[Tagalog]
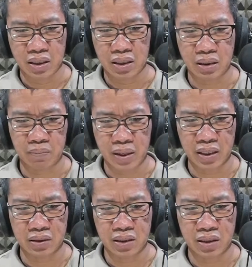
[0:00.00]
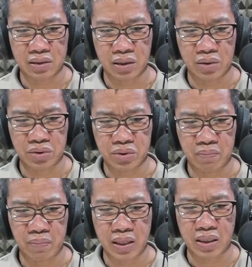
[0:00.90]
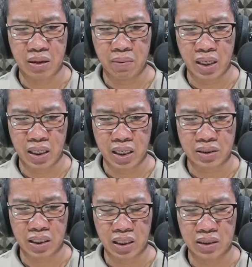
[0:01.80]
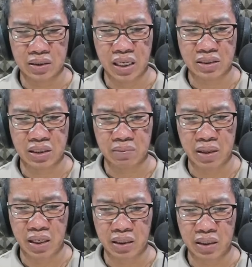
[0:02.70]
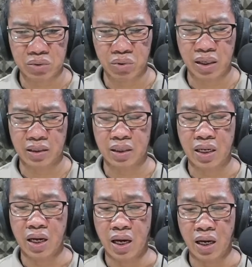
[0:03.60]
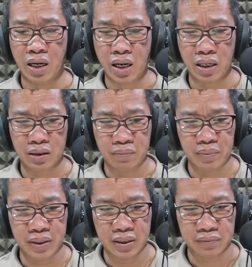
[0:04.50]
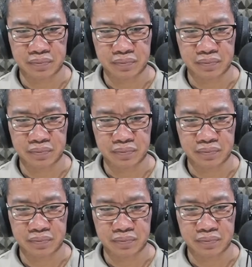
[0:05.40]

nagpahag din ng seryosong pagkabahala sa kaligtasan ng mga kinasuhan ang RMP.